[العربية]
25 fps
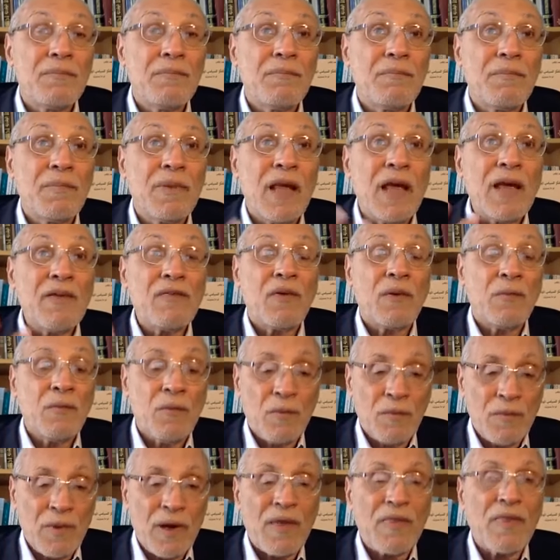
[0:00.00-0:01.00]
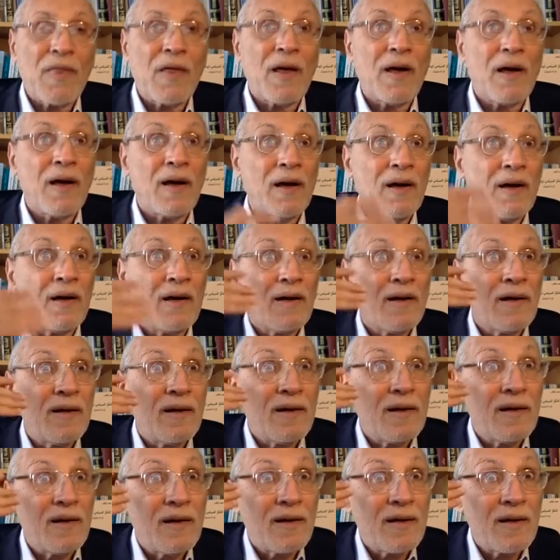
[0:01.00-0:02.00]
لا يفهمون ماذا
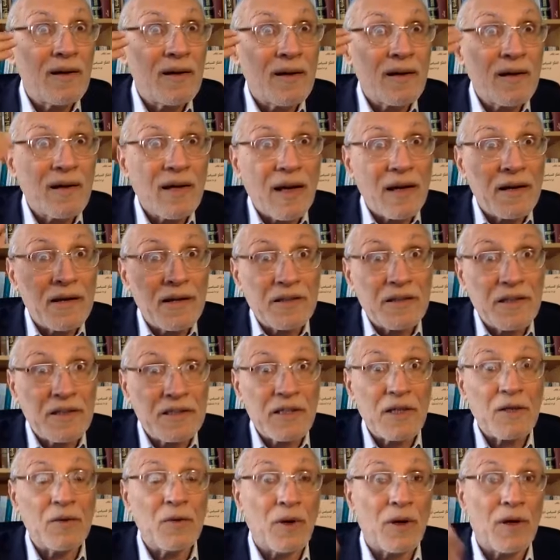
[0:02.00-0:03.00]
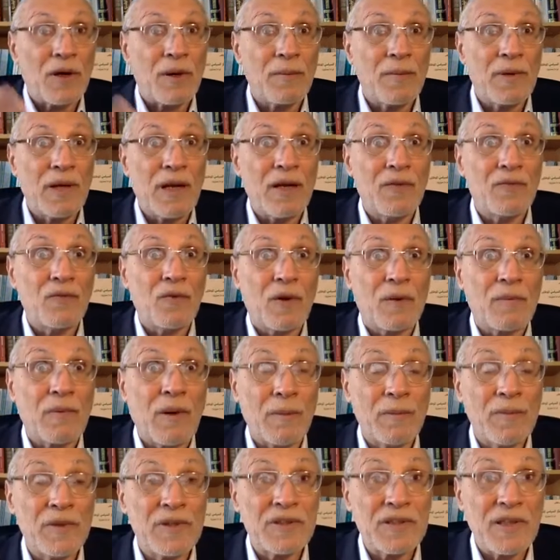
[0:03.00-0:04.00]
كان التشيع قبل
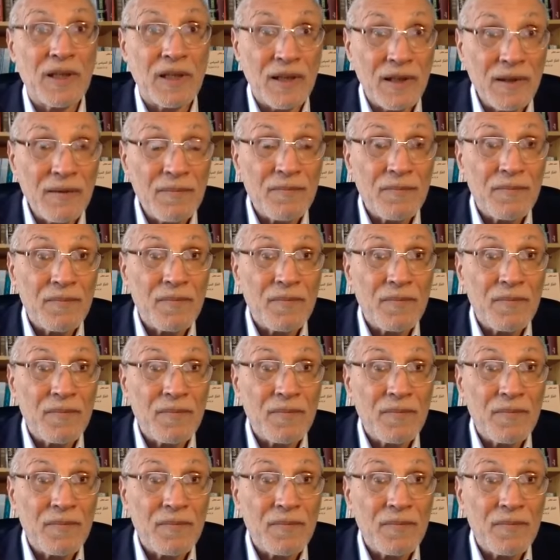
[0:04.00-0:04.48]
1400 سنة